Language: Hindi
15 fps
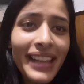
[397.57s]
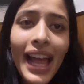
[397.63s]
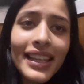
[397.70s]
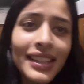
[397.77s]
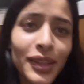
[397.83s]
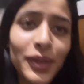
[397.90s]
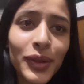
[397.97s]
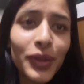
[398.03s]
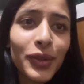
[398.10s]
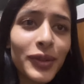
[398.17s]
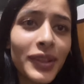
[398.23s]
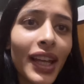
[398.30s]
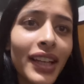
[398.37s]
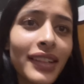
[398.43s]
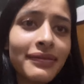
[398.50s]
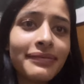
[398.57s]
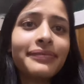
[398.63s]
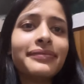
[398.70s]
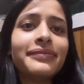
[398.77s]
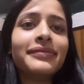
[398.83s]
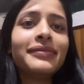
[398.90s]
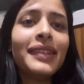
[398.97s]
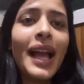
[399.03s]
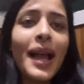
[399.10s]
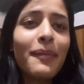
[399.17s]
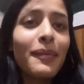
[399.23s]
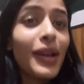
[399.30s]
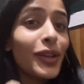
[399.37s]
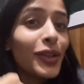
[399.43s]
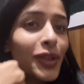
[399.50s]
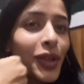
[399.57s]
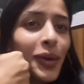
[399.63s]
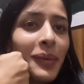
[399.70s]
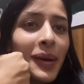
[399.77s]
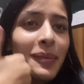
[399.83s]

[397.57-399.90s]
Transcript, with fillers: ऐसा थोड़ी होता है मैं यूट्यूबर